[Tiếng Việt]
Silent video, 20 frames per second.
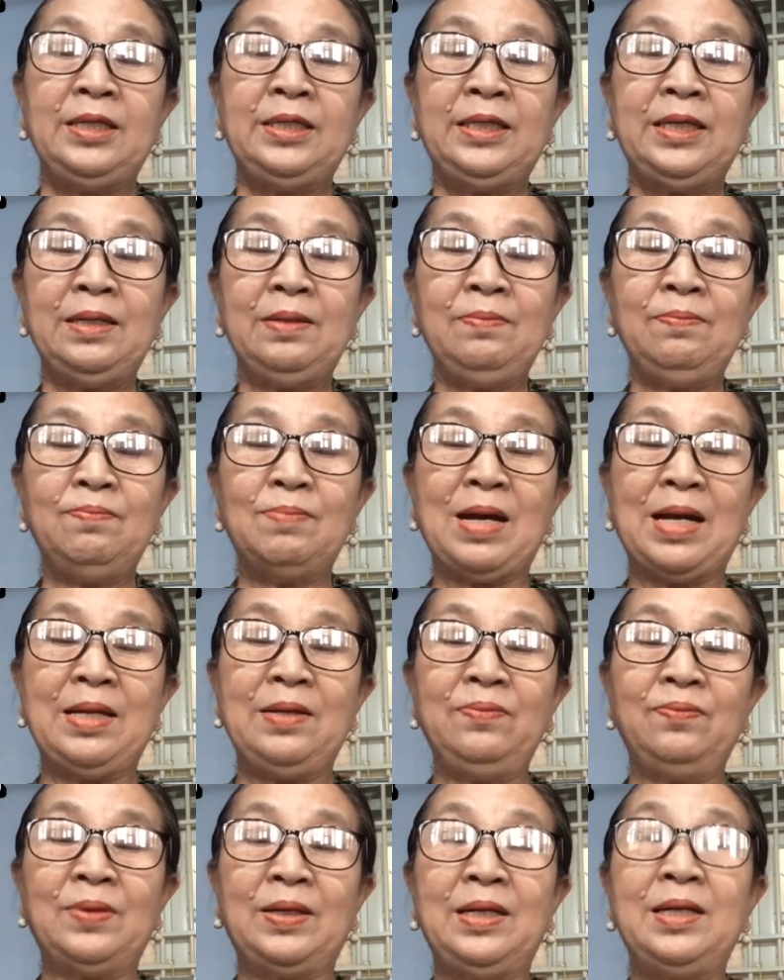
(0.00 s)

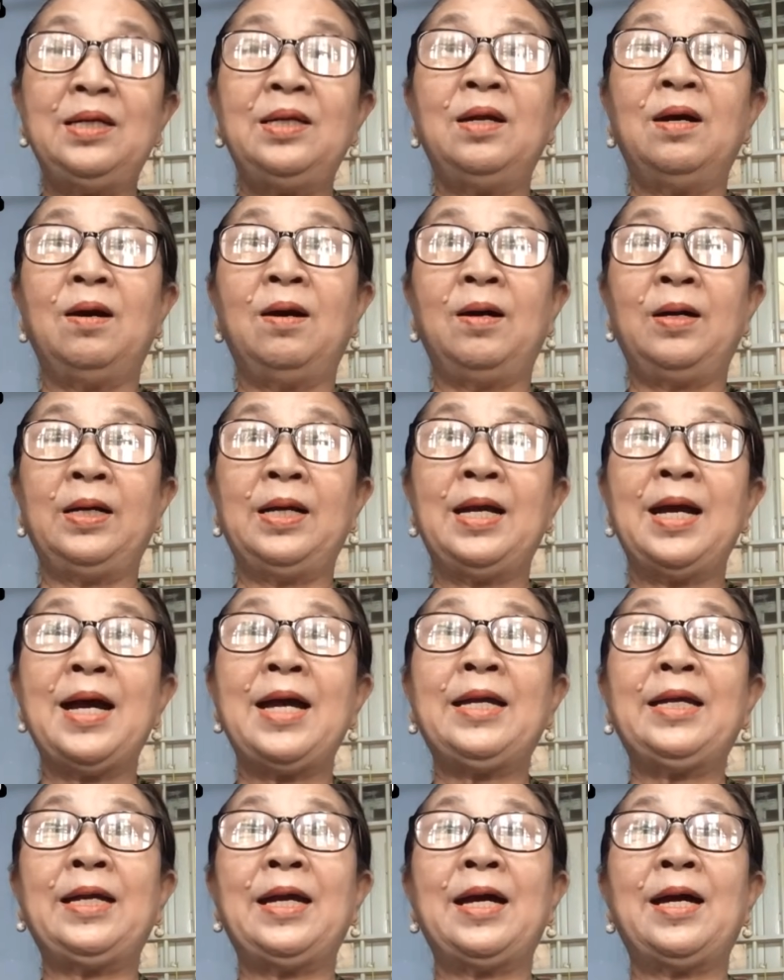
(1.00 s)
97 và đinh hợi
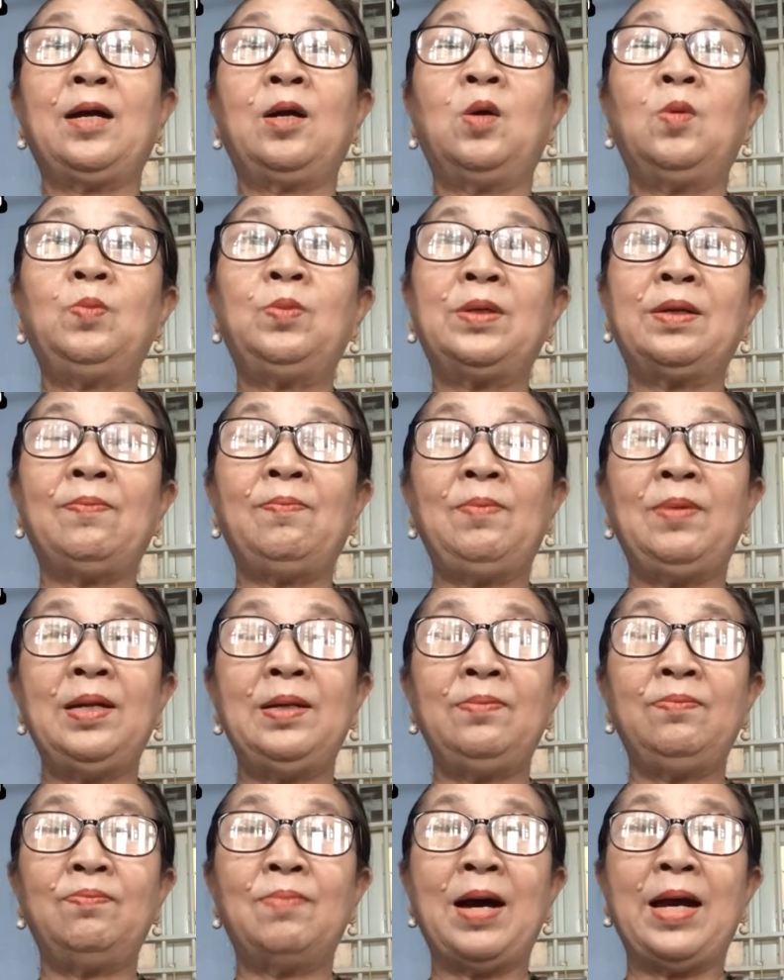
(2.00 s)

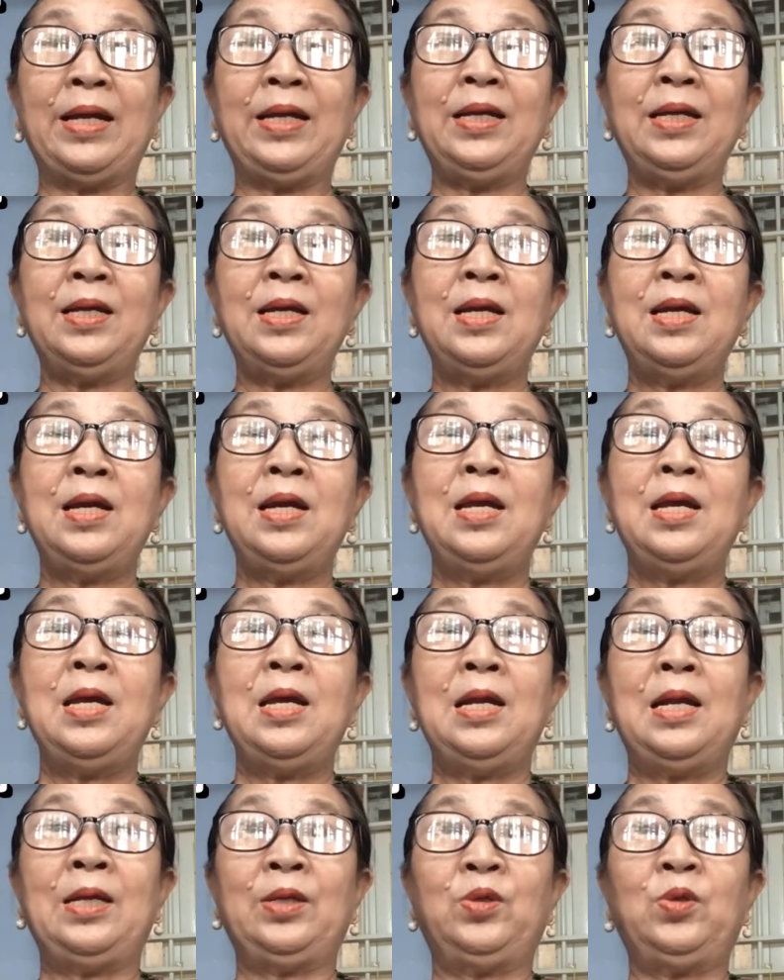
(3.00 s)
2007
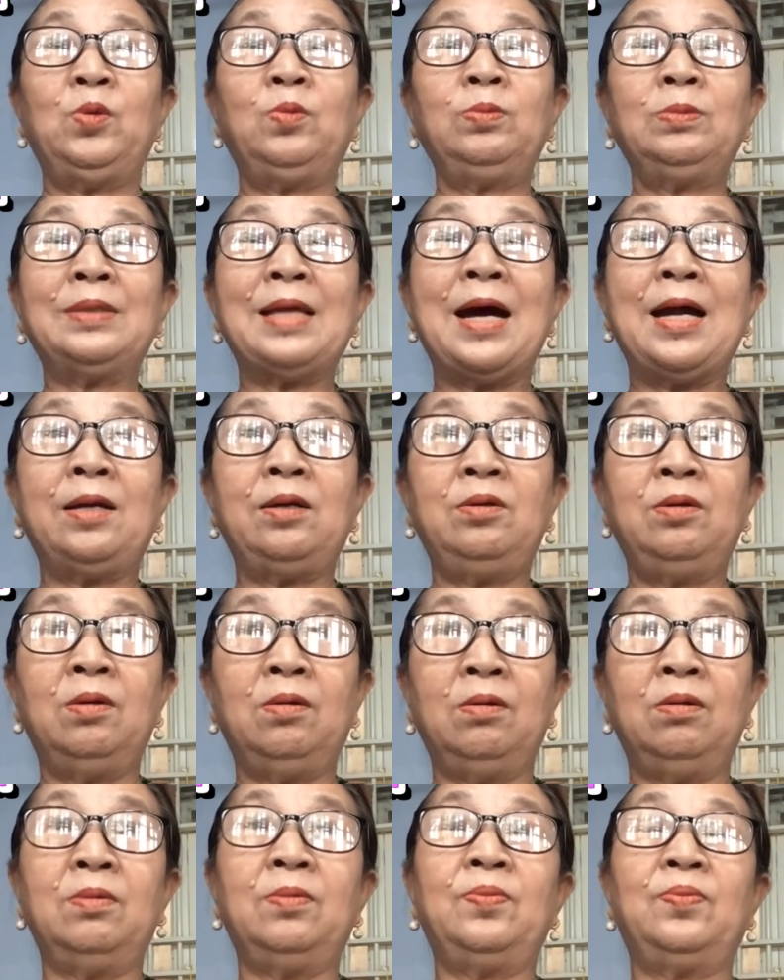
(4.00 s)
là chúng ta
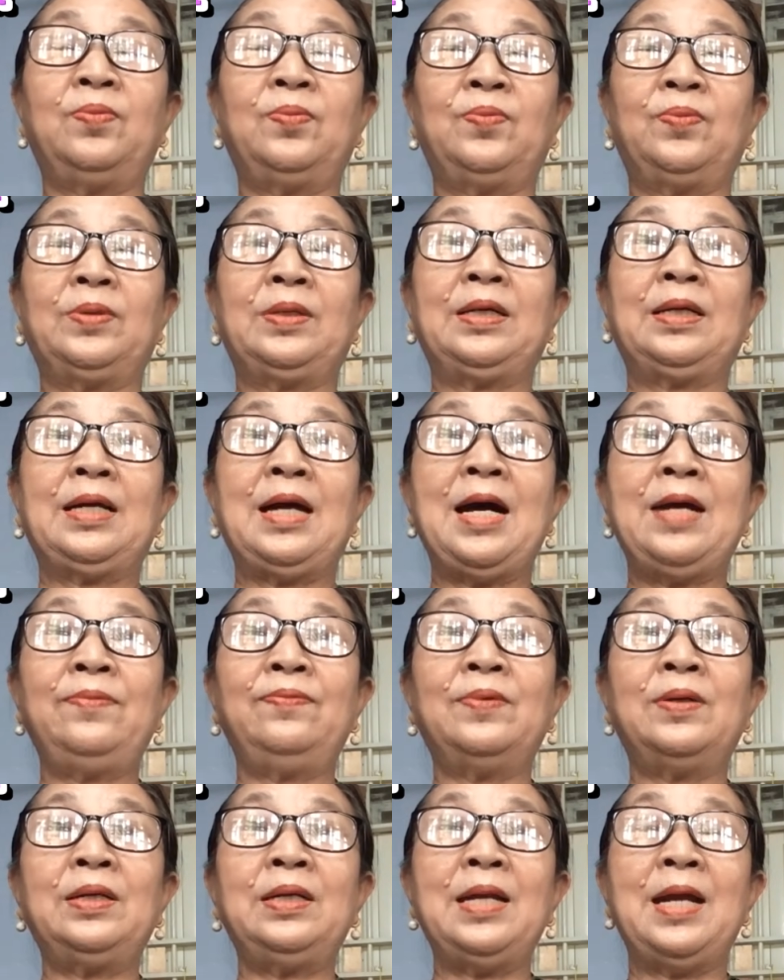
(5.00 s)
được cái
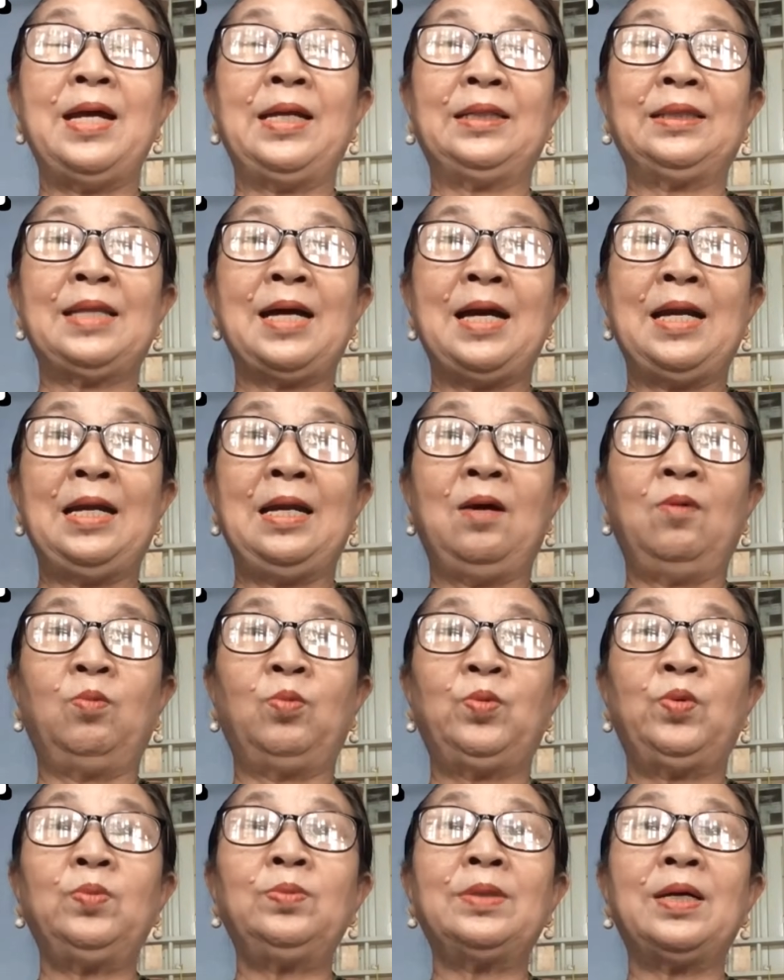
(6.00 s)
vấn đề tài lộc
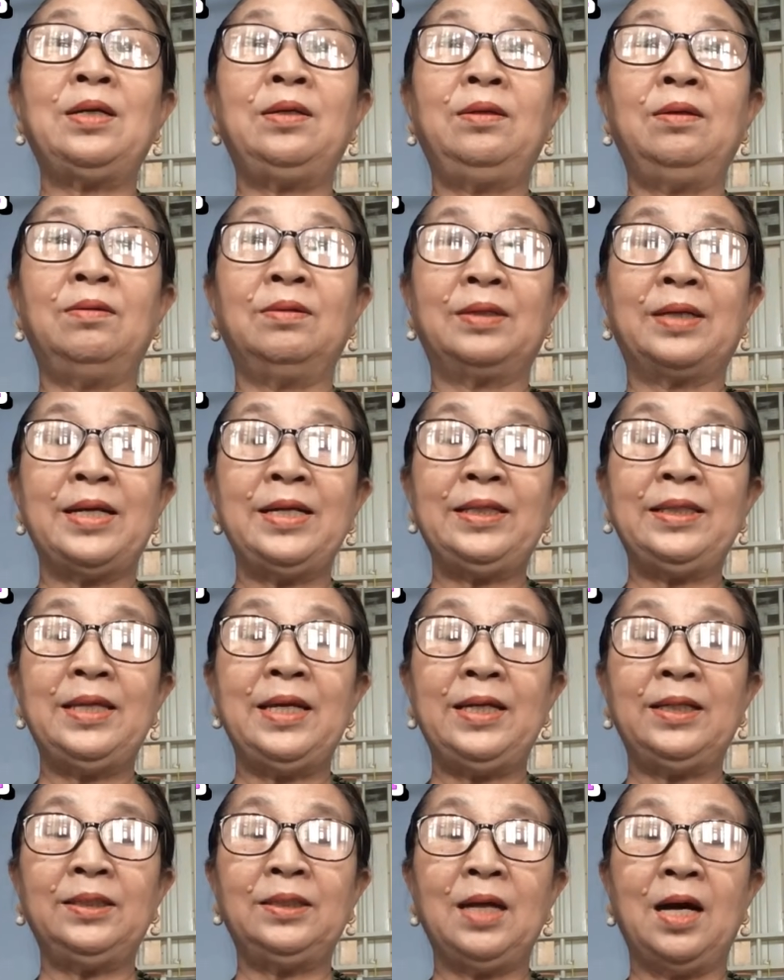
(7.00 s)
chúng ta được cái
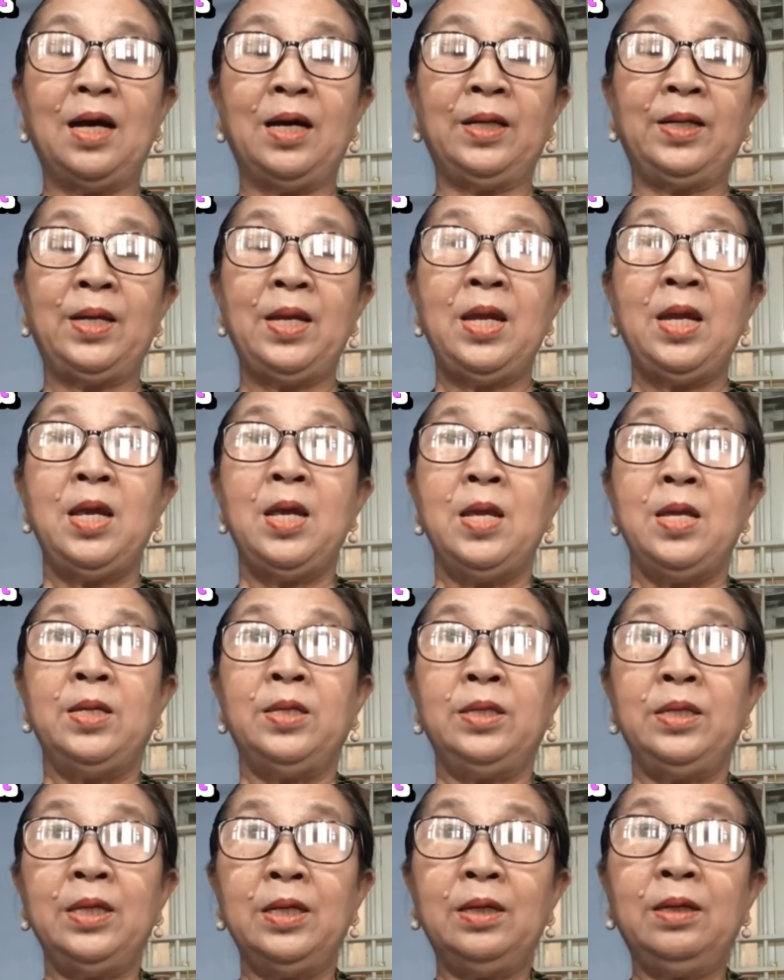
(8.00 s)
thiên thời
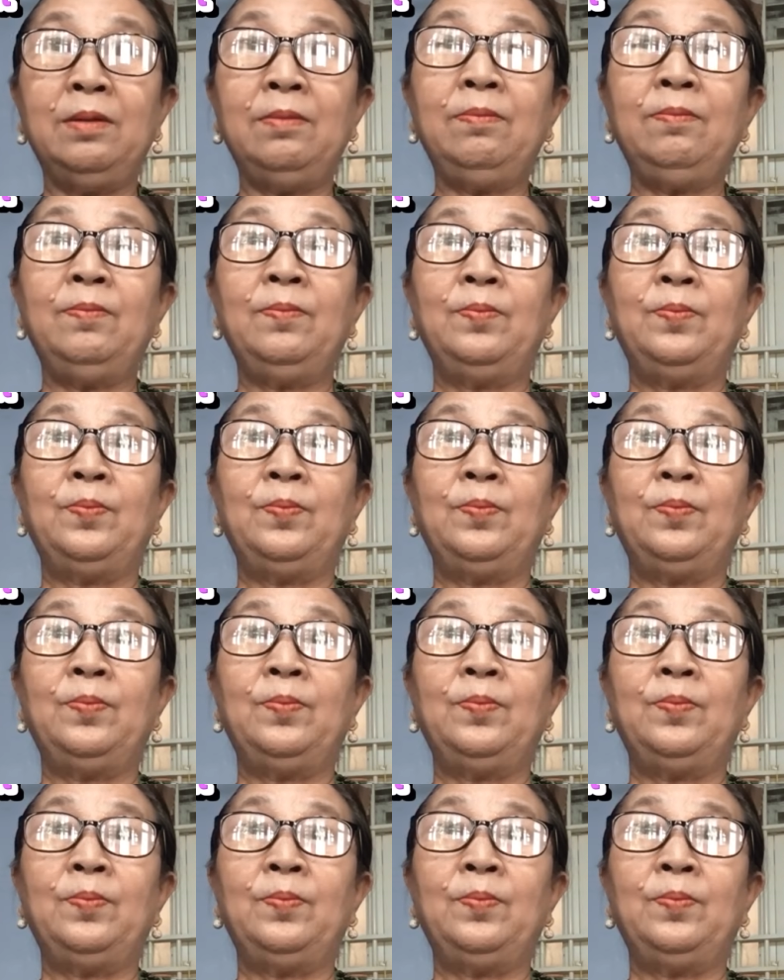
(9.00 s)
nhưng